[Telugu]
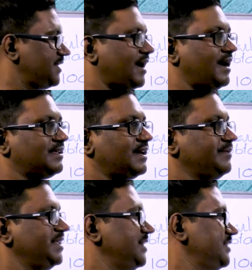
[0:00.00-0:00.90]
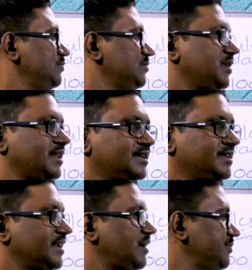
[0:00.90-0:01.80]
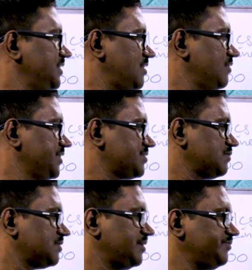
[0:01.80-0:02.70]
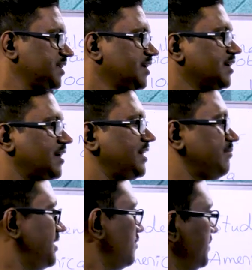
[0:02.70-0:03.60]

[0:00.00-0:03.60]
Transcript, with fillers: లేదా ఆధారం ఏదైతే ఉందో అది డినామినేటర్లో వేసుకుంటాం రైట్ మనకు